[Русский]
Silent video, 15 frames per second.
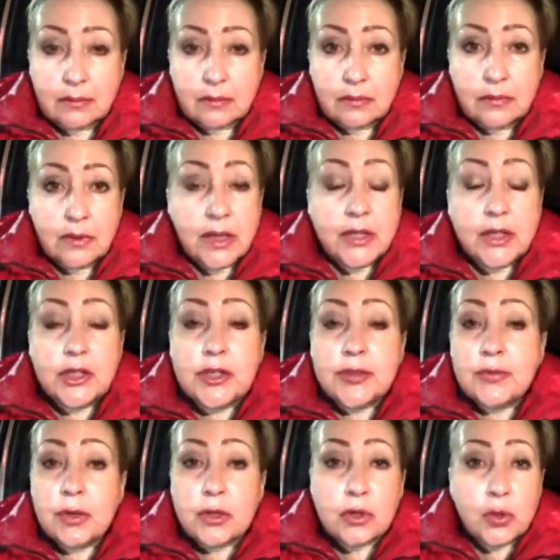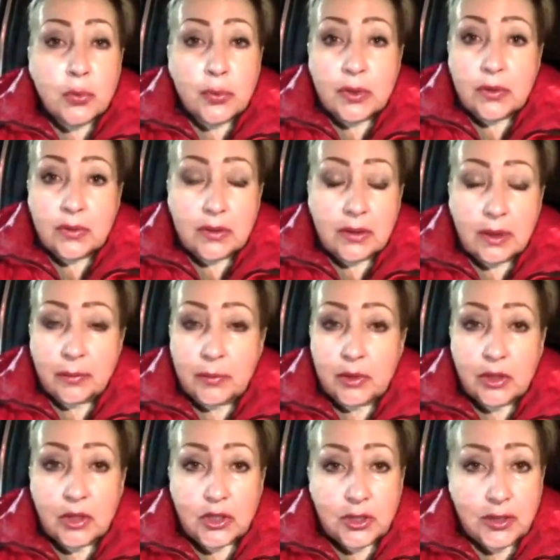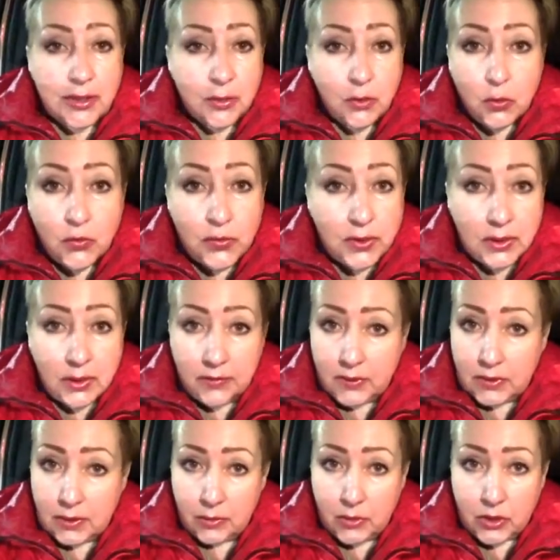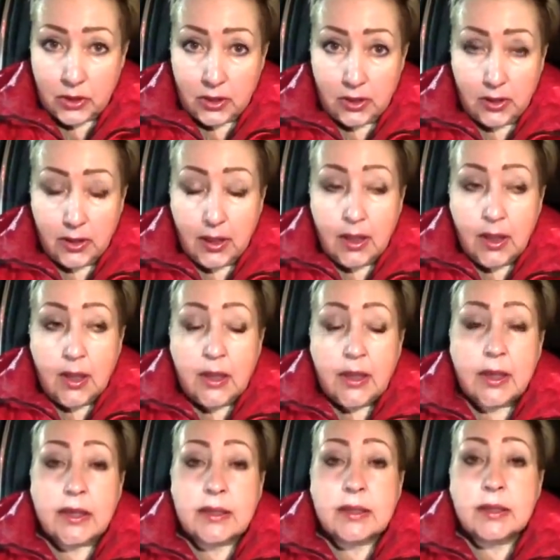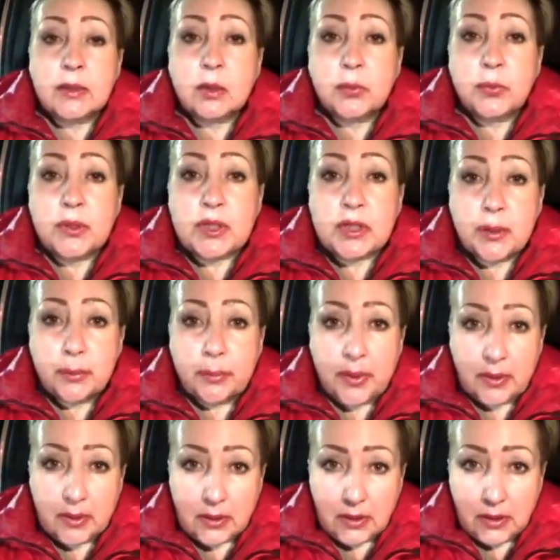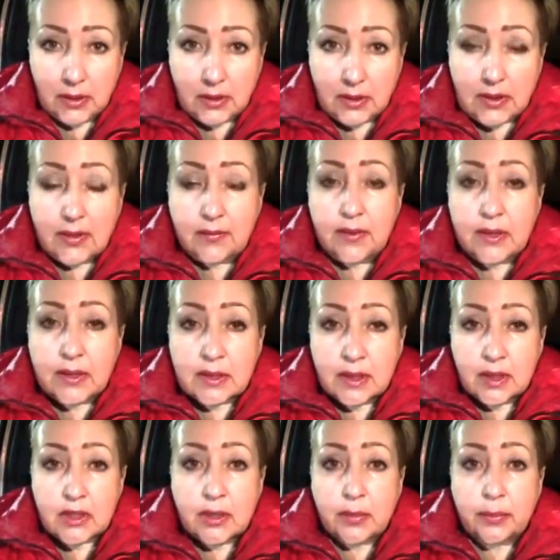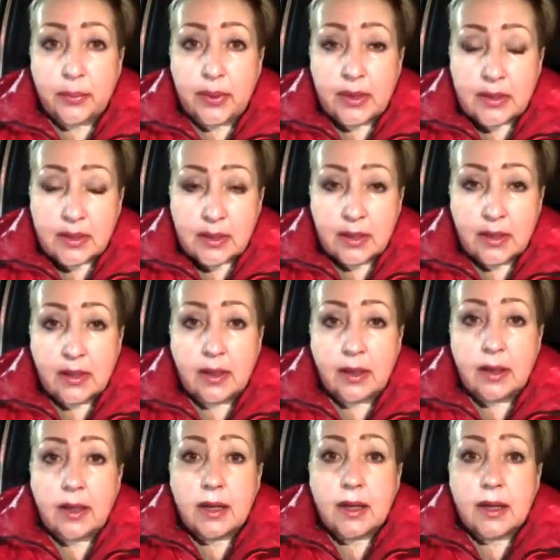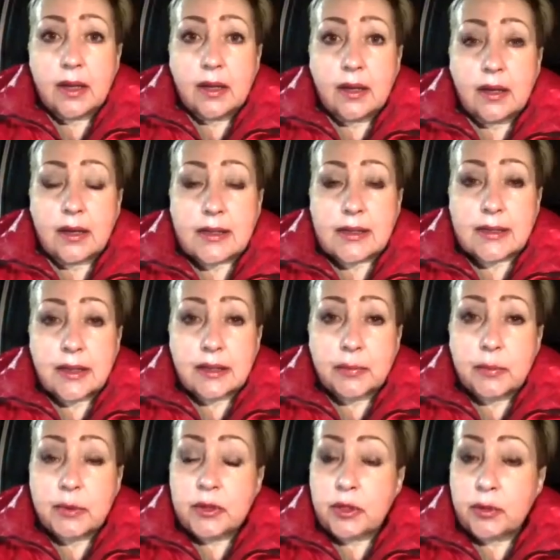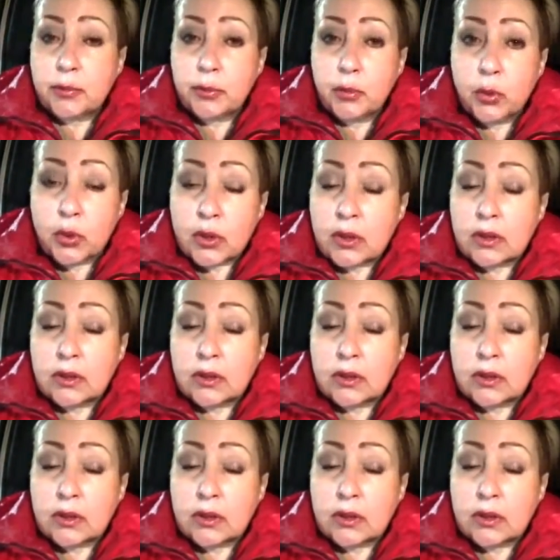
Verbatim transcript: я ничего особенного там не нашла, не увидела в этом Ашане. Я хотела купить шампанское, советское шампанское, а, Санкт-Петербург,